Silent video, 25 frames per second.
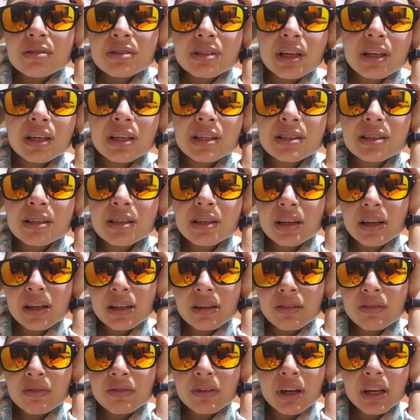o sea, ni
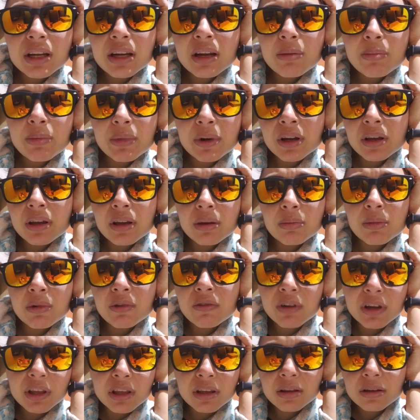siquiera vale la pena que me
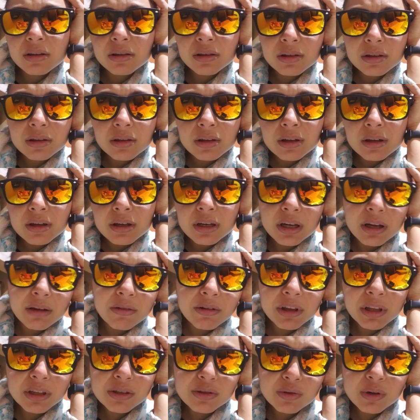bañe. La
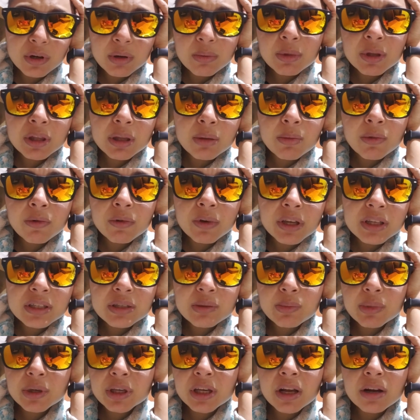verdad solamente me voy a
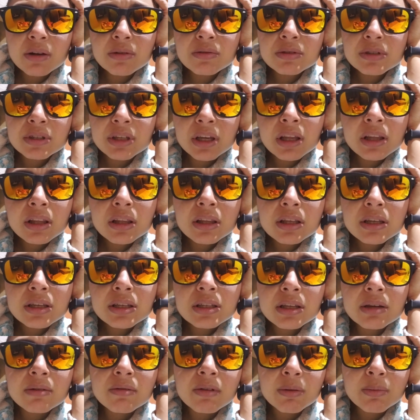cepillar los dientes,
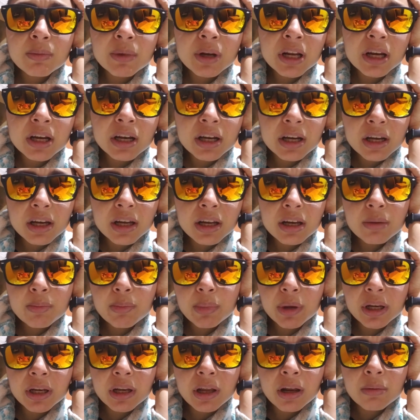lavarme la cara,
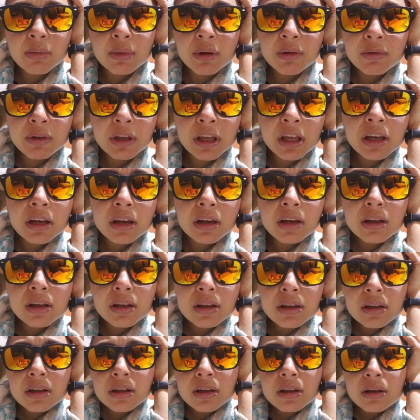peinarme bien.
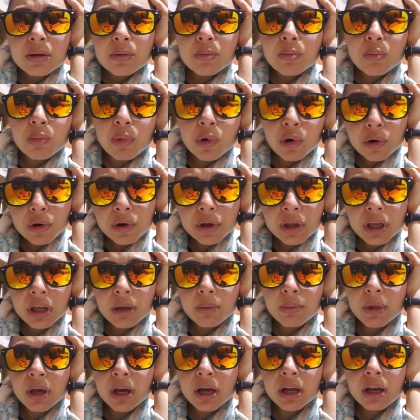Voy, que
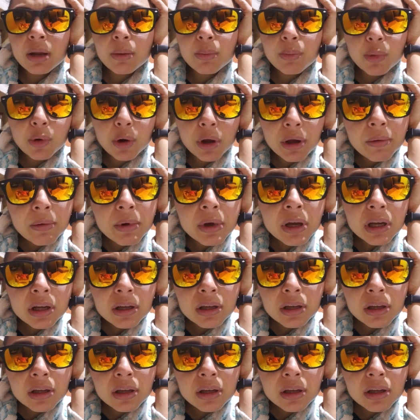me hagan la prueba.